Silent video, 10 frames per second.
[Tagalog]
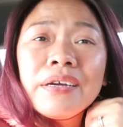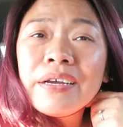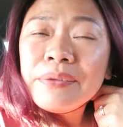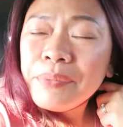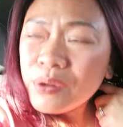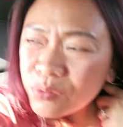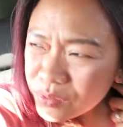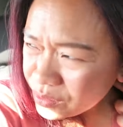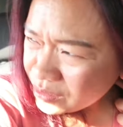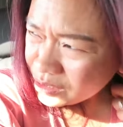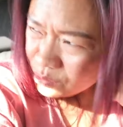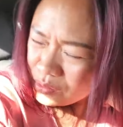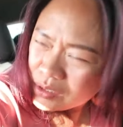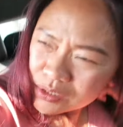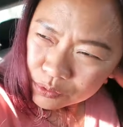Ay, pero ito
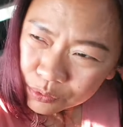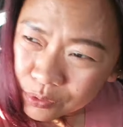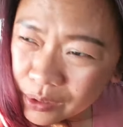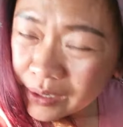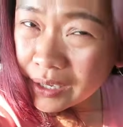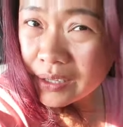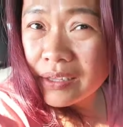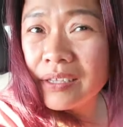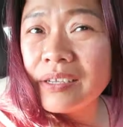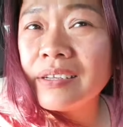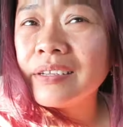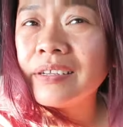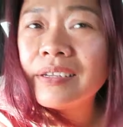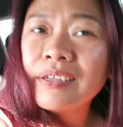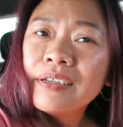na siguro ang end
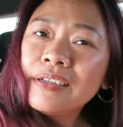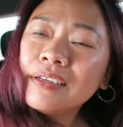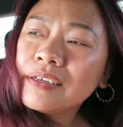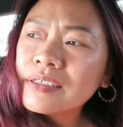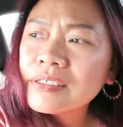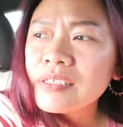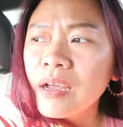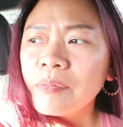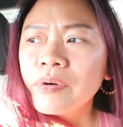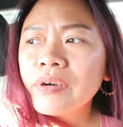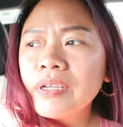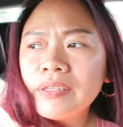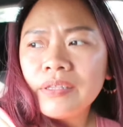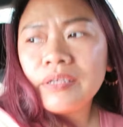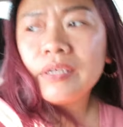ng summer, I
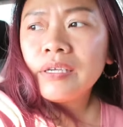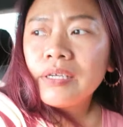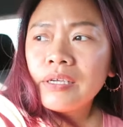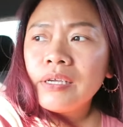think.